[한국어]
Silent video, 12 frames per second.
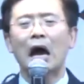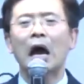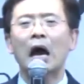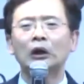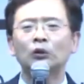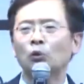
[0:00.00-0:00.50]

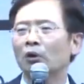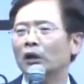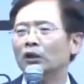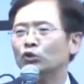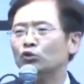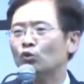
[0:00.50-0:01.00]
아,
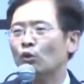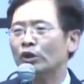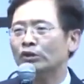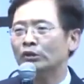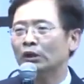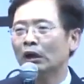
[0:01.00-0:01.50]
그동안에 니
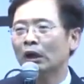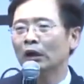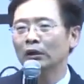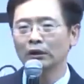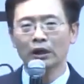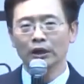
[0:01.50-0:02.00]

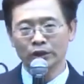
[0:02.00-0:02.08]
수고했으니까